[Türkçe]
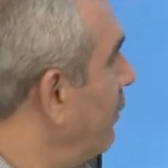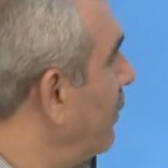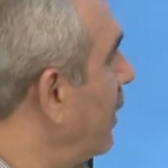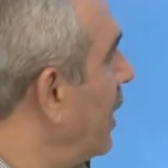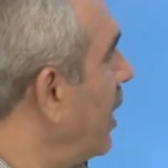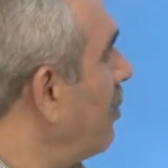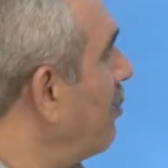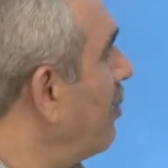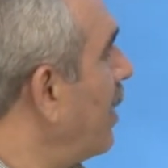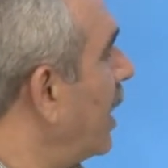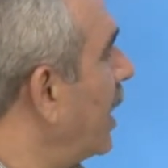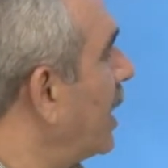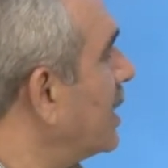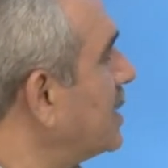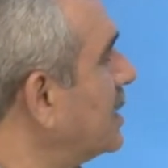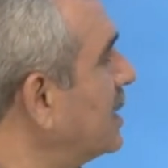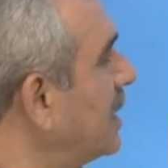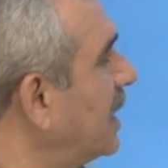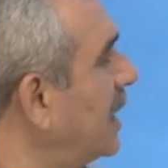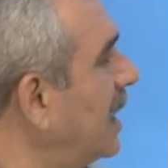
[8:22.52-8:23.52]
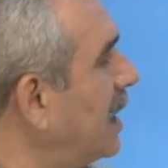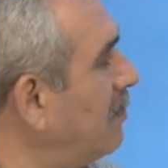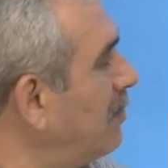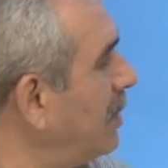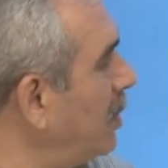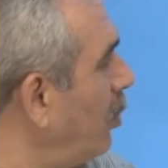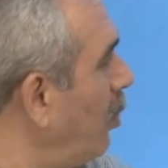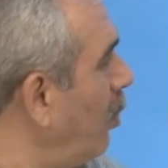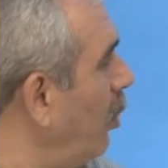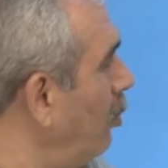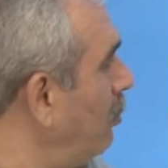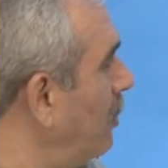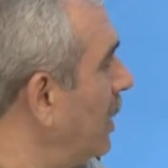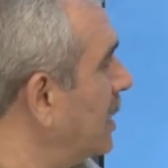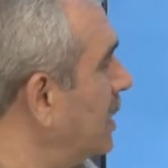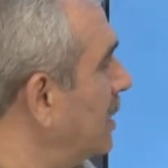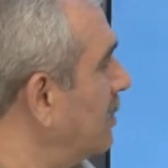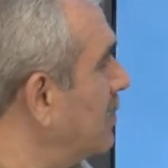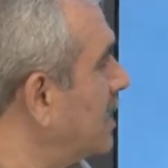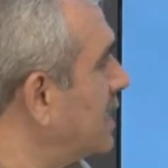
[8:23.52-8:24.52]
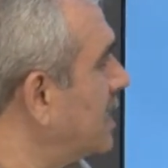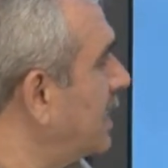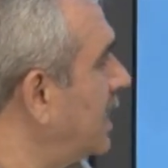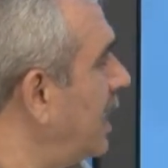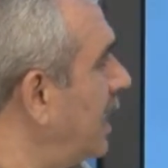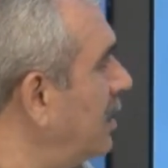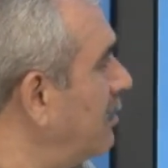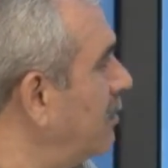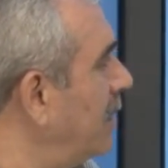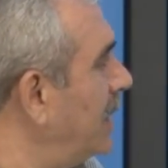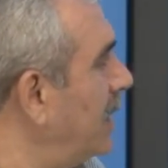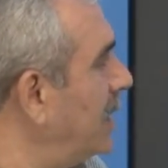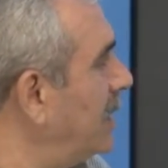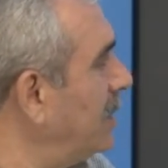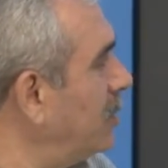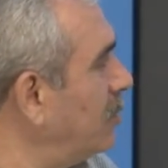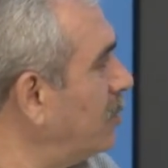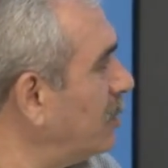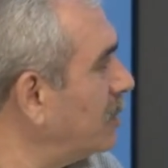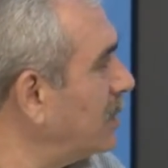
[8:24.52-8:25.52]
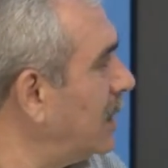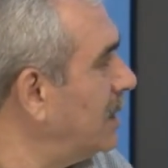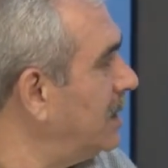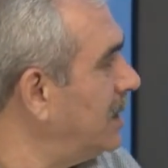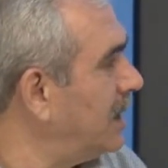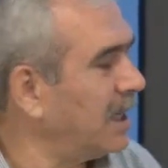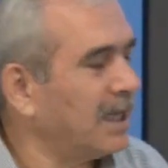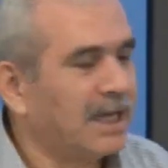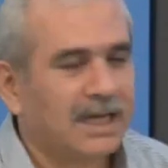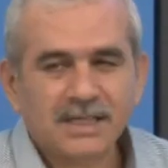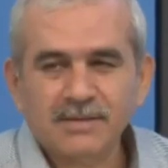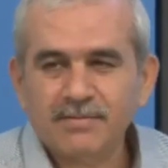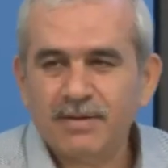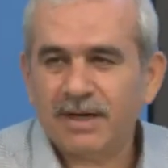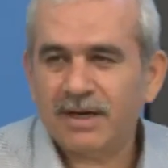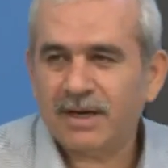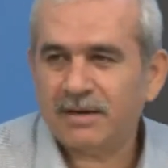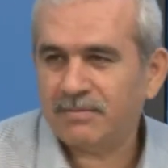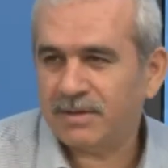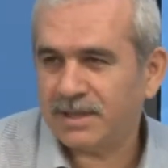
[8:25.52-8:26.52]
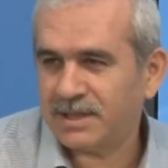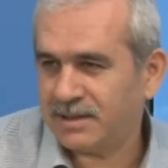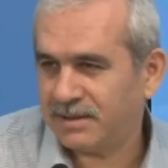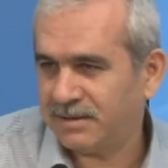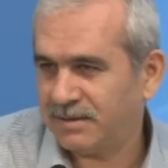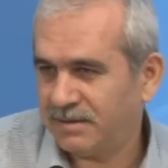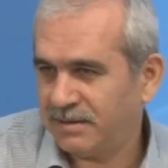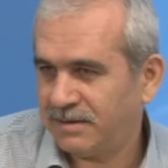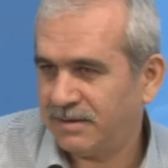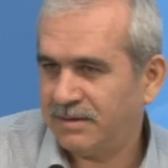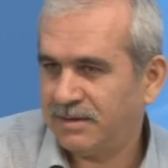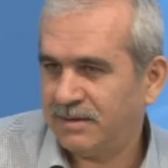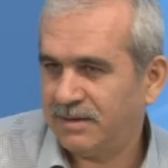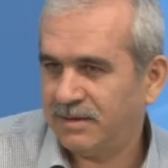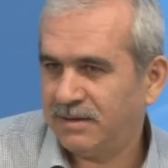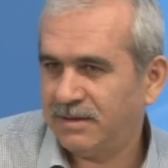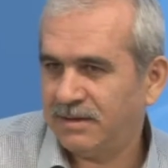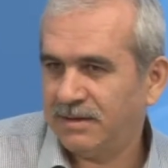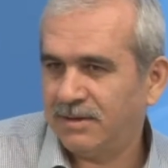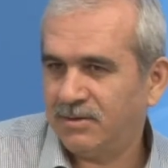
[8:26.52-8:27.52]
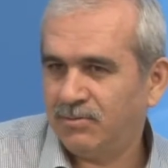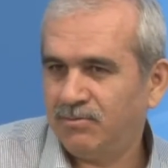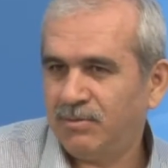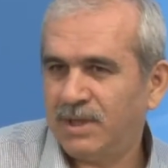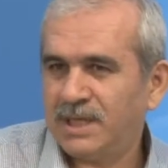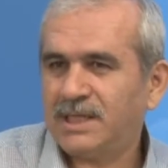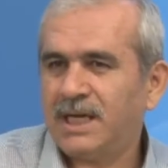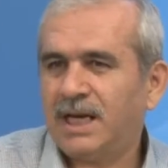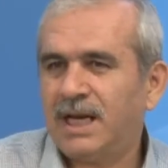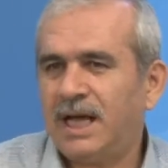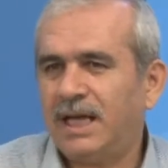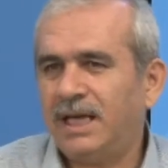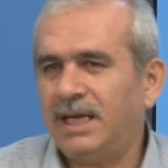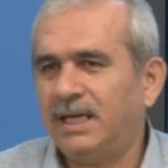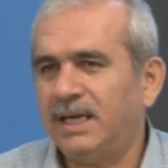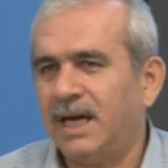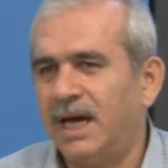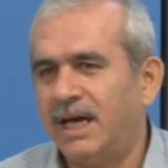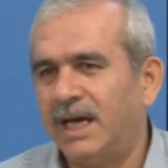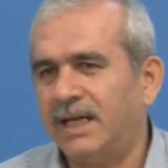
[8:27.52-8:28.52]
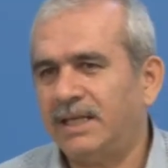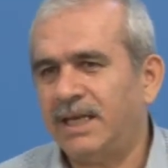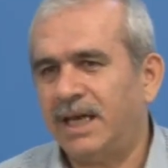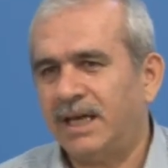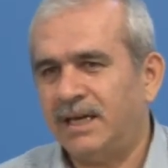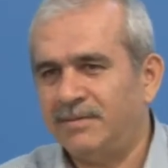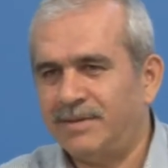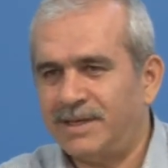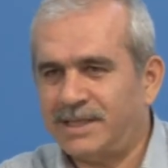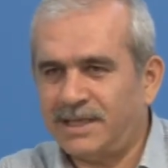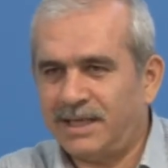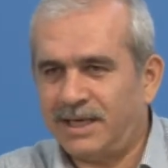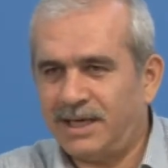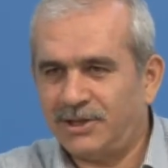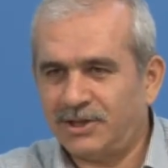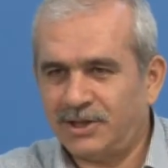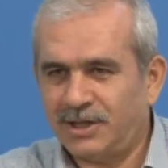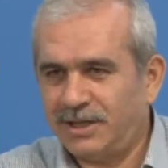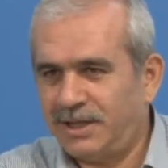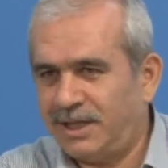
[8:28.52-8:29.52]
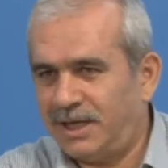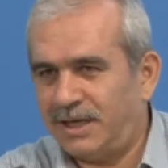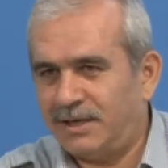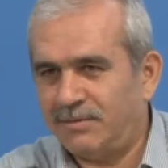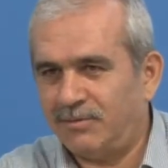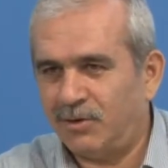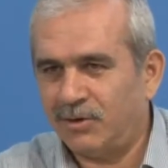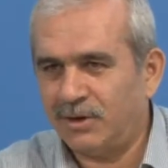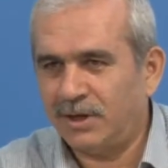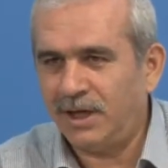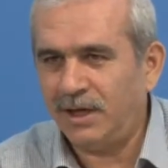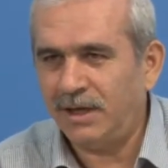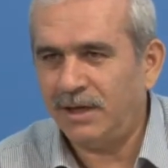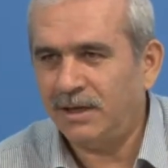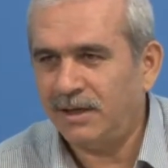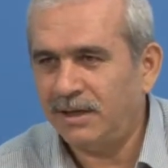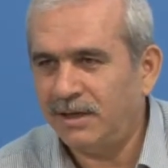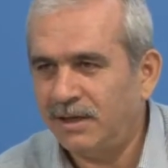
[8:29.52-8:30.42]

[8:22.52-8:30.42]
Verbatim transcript: veya manasından emini olmadığımız kelimelerin not edilerek ezberlenmesi. Mesela inayet kelimesi geçti diyelim orada.